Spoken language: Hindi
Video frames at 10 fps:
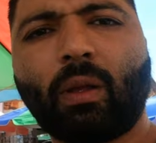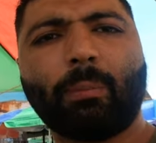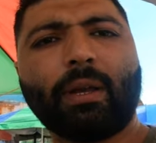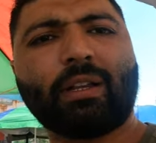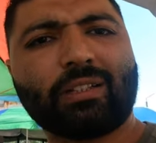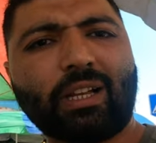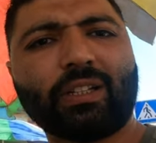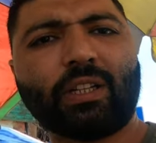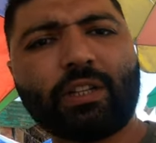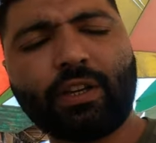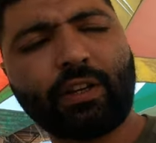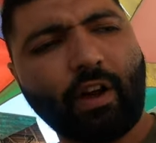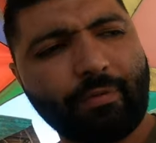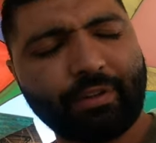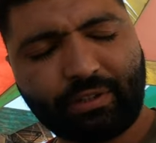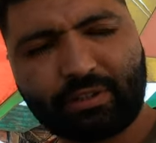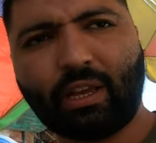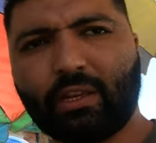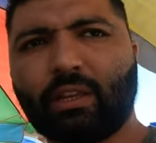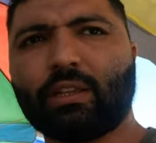भाई कजाकिस्तान से काफ़ी सस्ता
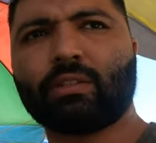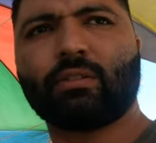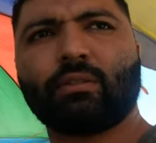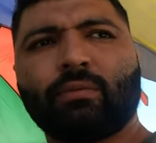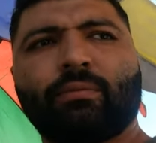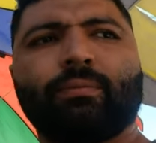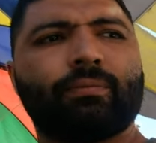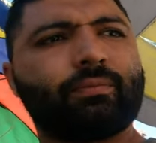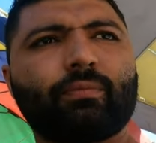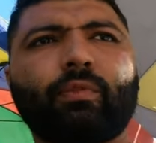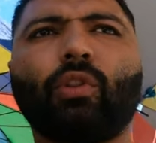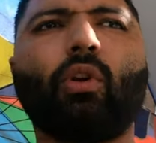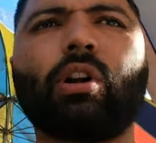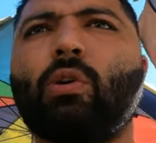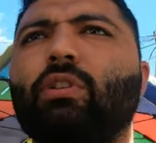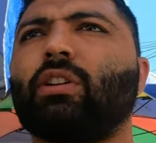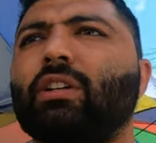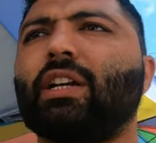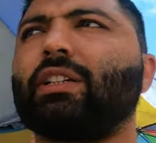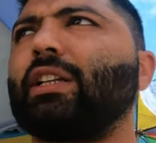है ये देश नो डाउट
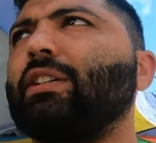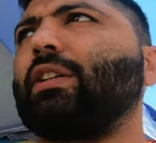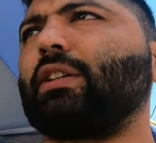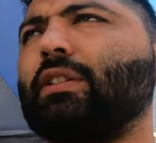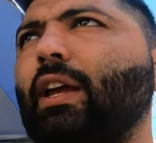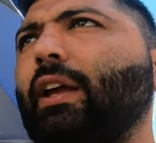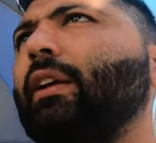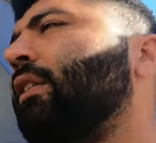कजाकिस्तान से सस्ता है